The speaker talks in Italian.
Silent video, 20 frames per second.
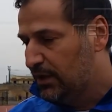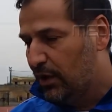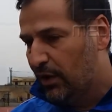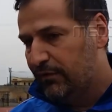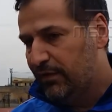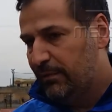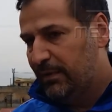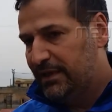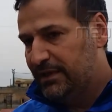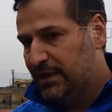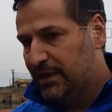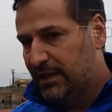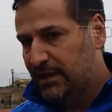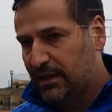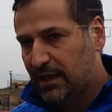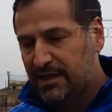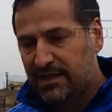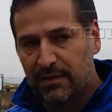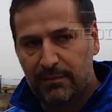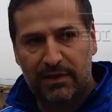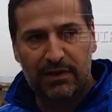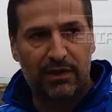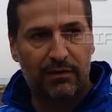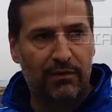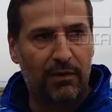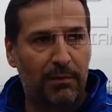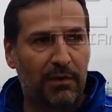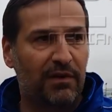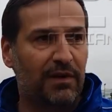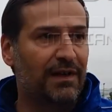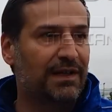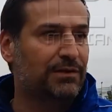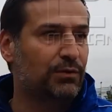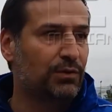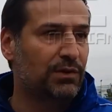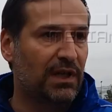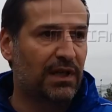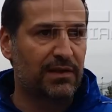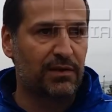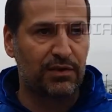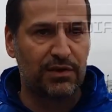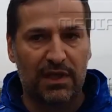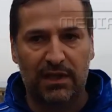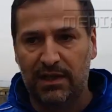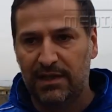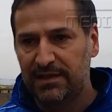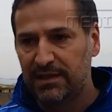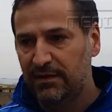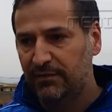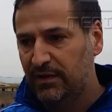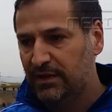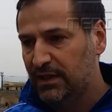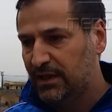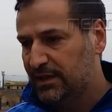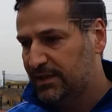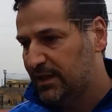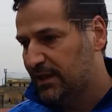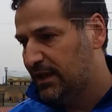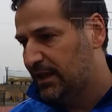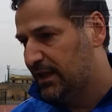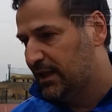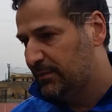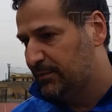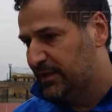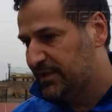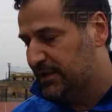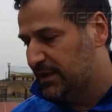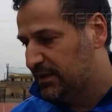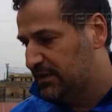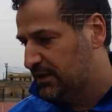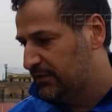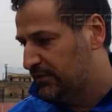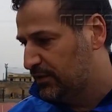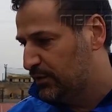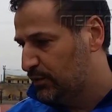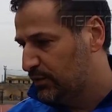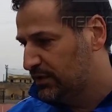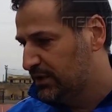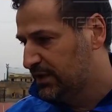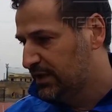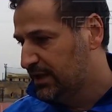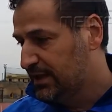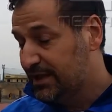Ovviamente il ringraziamento proprio a tutta la società della Scafatese e al presidente Varone.